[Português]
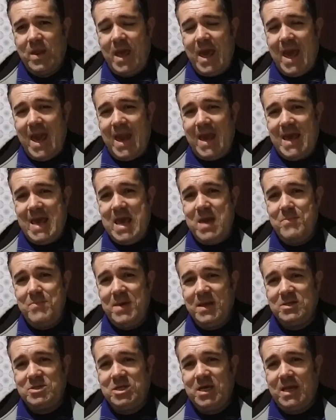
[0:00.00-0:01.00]
é
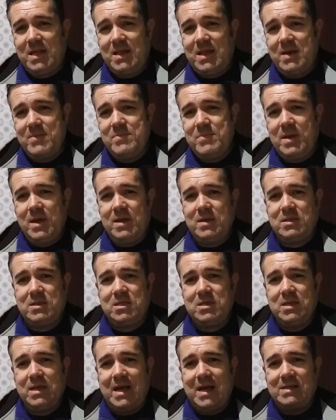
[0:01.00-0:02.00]

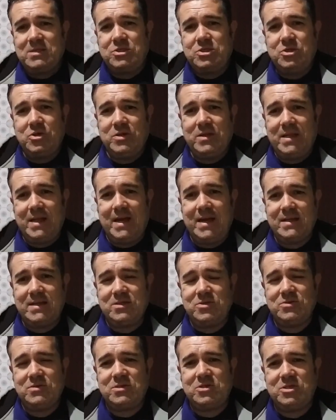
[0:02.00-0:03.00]
imediatamente acionar
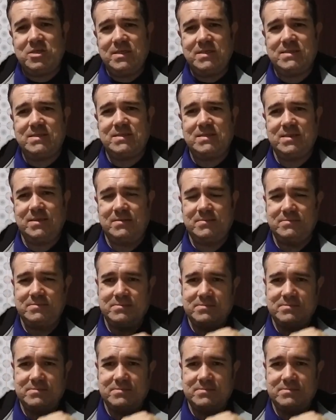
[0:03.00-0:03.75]
a justiça.